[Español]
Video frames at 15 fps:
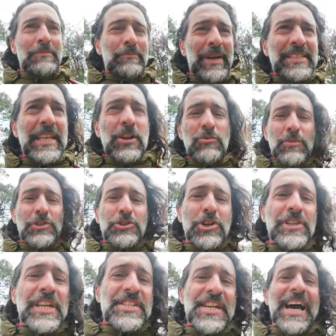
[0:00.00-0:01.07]
meter un
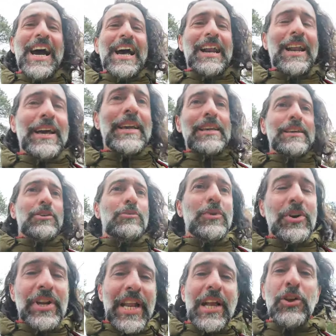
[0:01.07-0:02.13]
montón de charla y
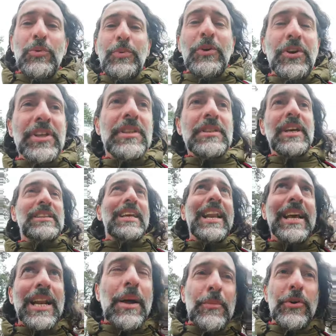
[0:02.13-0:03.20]
como en el grupo de,
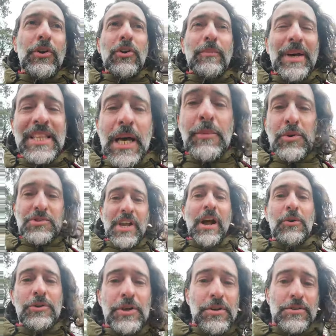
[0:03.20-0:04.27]
Telegram no mandamos
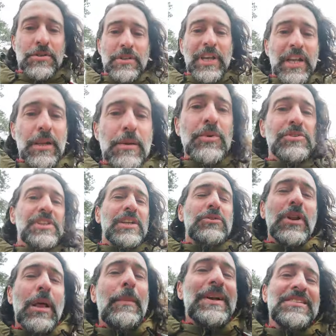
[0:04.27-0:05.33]
audios, escribimos
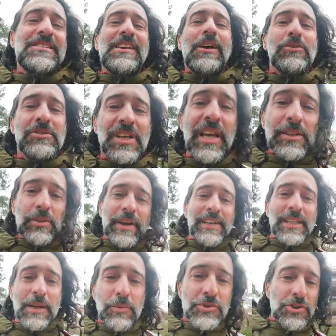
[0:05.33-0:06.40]
texto, era demasiado texto, hay que
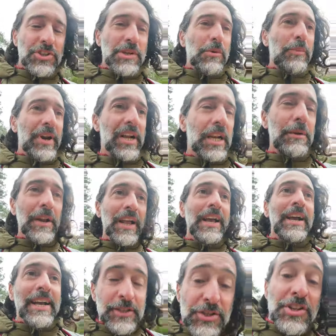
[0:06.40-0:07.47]
tener mucho tiempo para escribir.
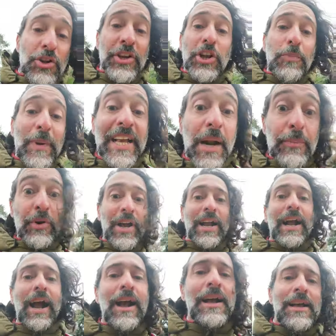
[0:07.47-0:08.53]
Entonces lo quiero explicar por
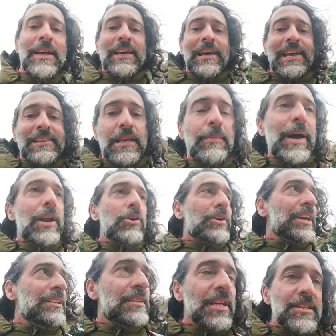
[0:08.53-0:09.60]
acá, el tema de
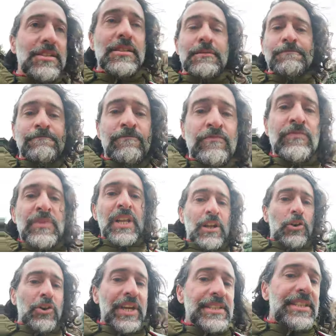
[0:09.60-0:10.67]
Logitech.
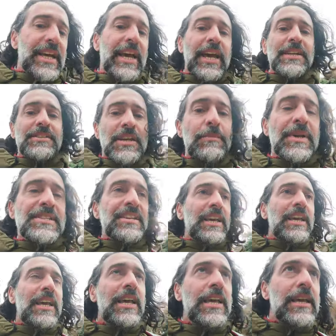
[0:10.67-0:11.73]
Logitech,
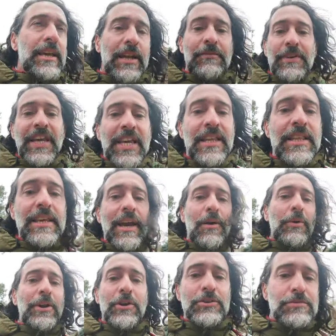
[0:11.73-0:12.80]
MSI, Nvidia,
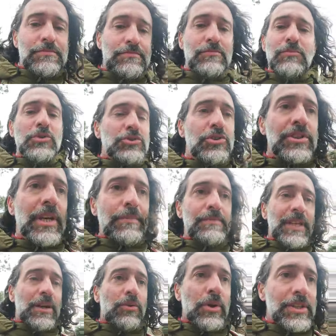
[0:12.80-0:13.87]
bueno, un montón
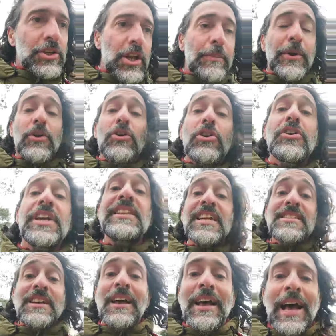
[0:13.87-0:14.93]
de, cuestiones. Pero con
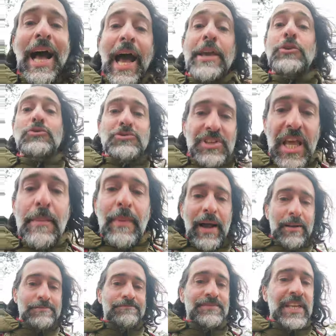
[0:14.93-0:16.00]
Logitech hay un tema
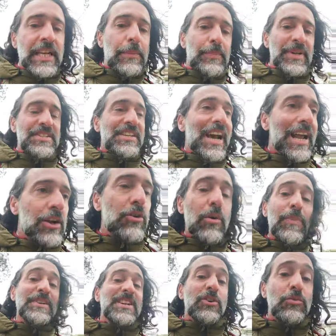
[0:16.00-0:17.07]
en especial, como
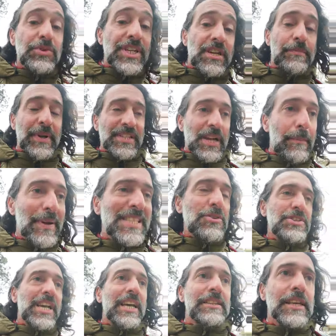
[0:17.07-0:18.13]
pasa con muchas empresas. Pasa
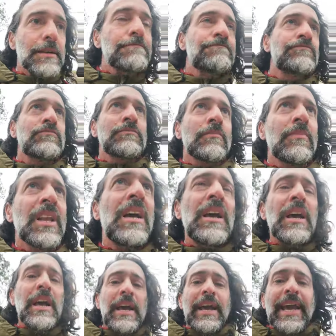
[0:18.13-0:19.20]
lo siguiente.
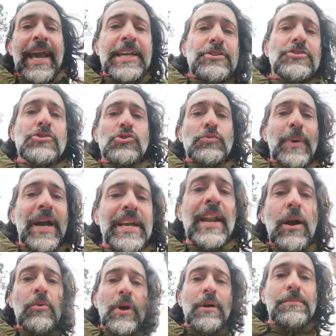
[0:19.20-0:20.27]
Ellos en su
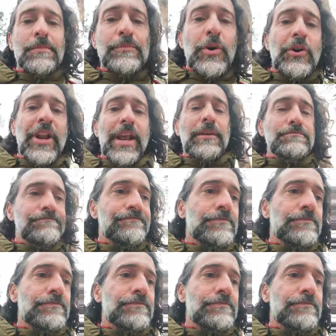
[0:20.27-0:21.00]
página web ponen,